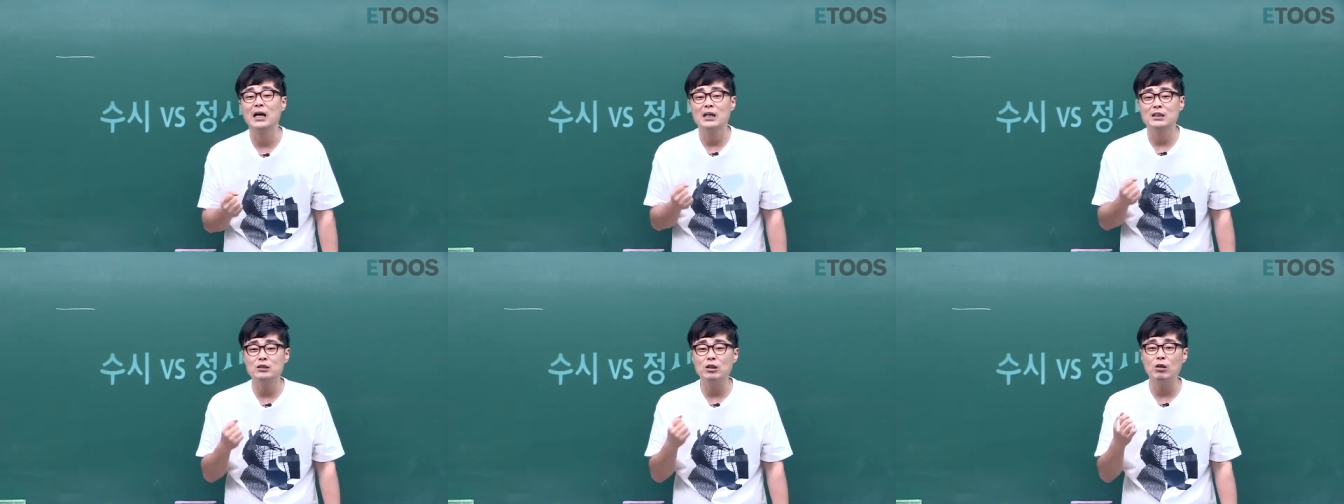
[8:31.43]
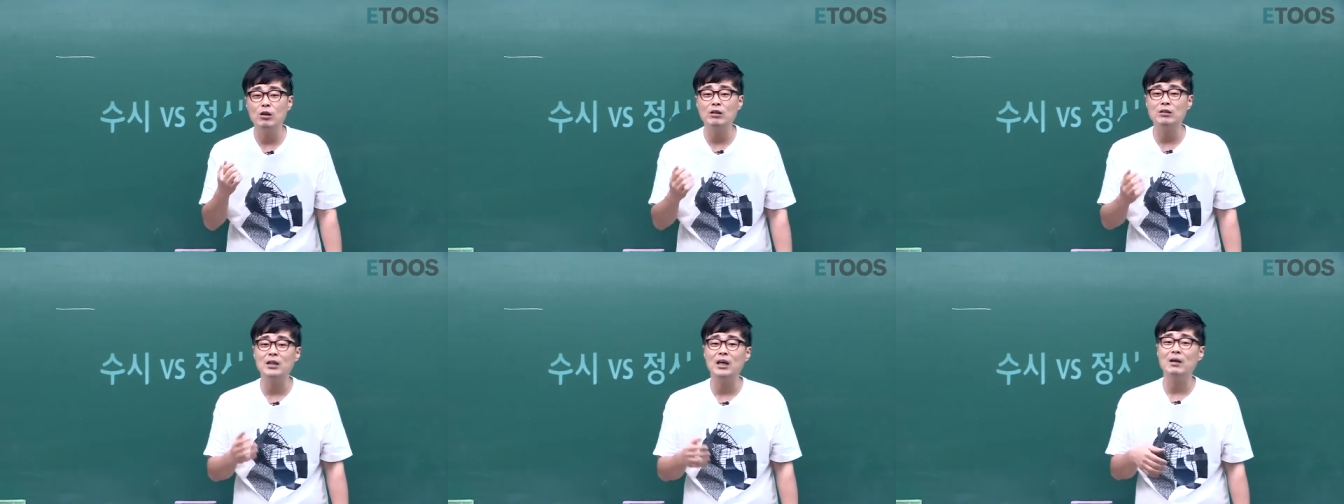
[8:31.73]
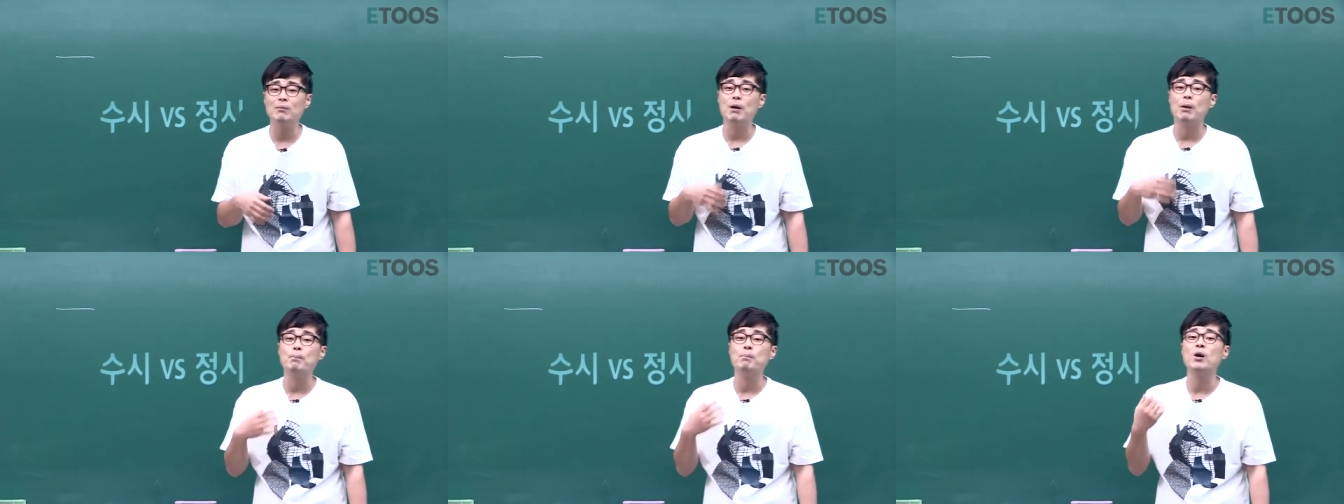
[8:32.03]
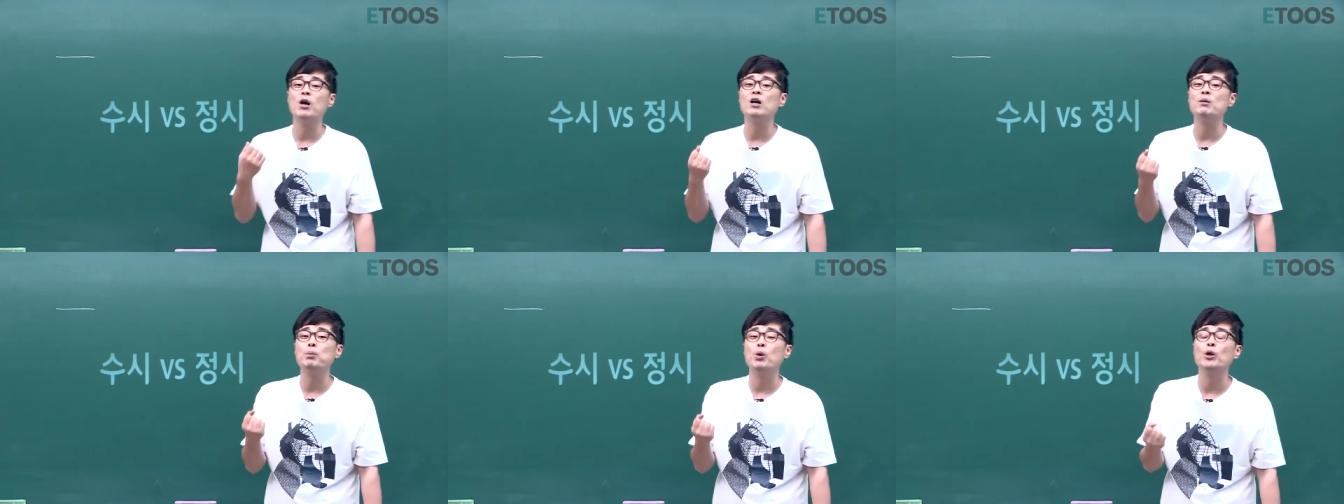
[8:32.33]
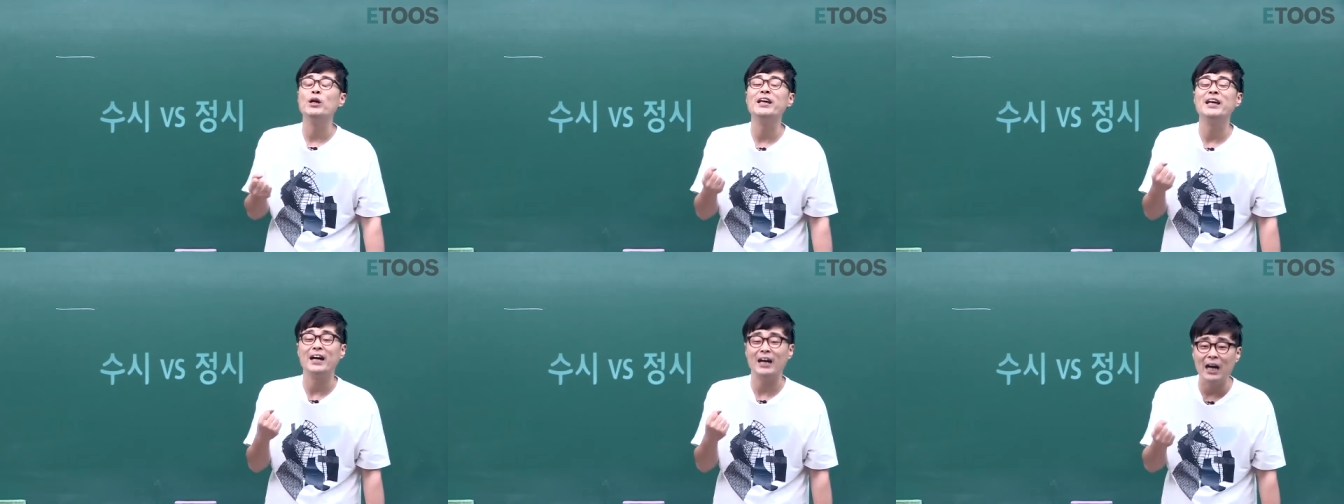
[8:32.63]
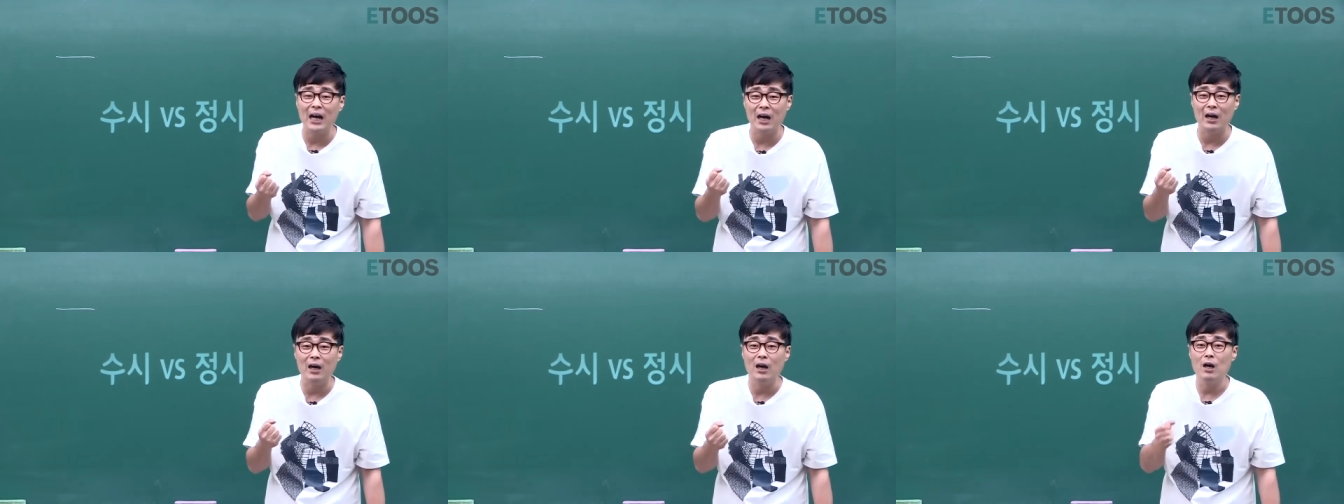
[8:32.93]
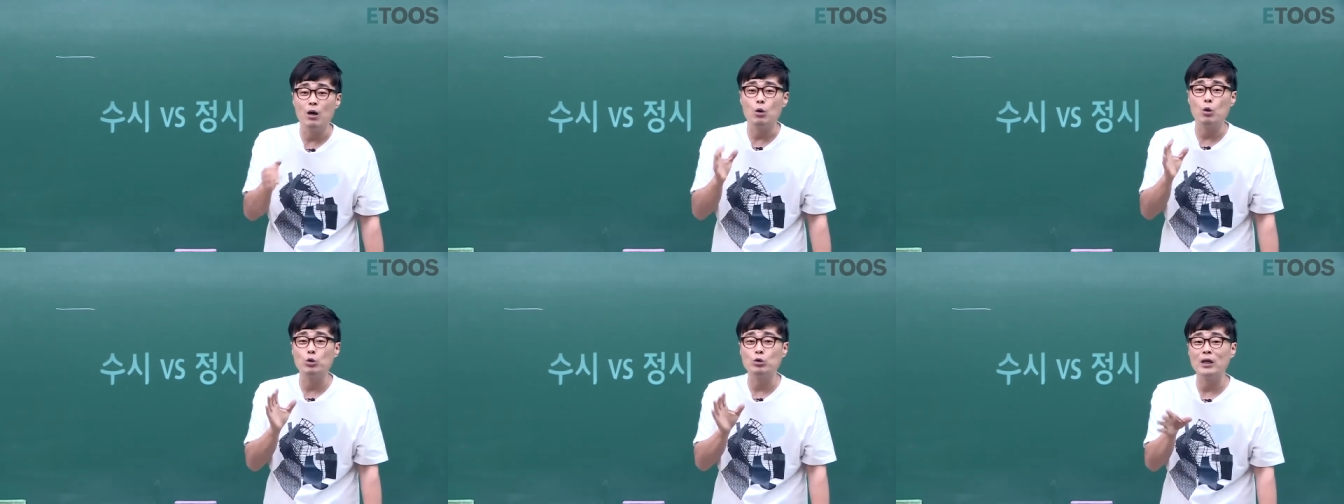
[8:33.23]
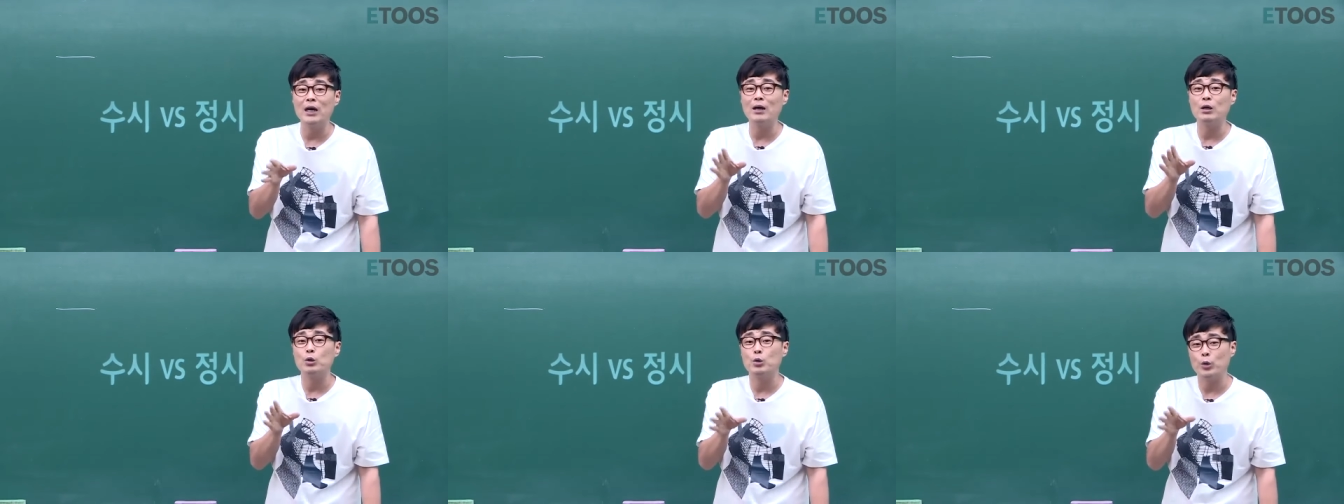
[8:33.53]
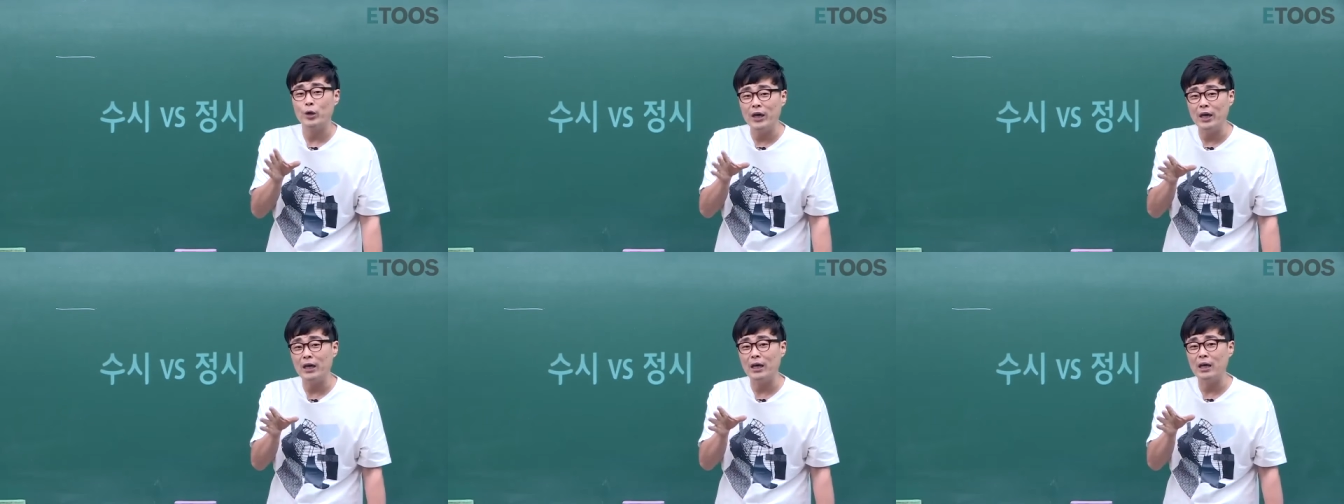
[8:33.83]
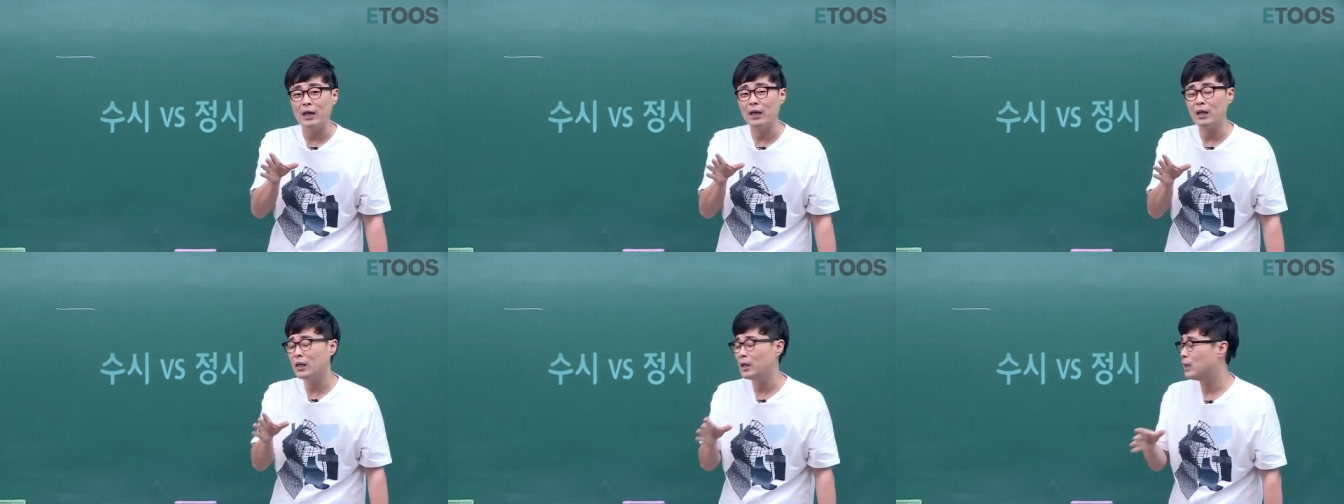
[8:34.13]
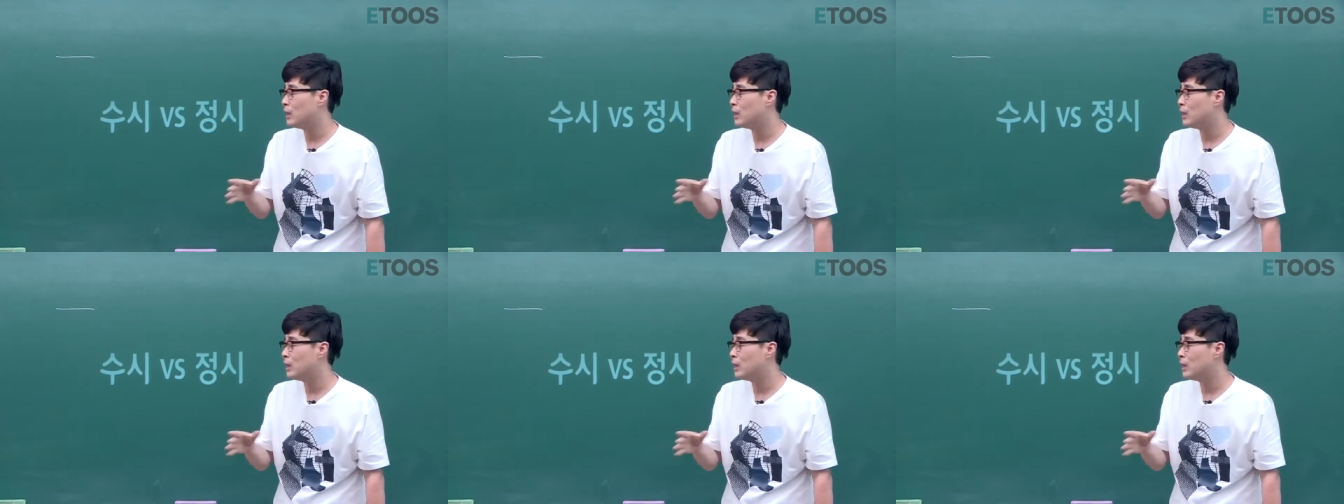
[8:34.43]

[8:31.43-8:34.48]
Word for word: 서른 대학에 몇 명을 보내냐가 고등학교의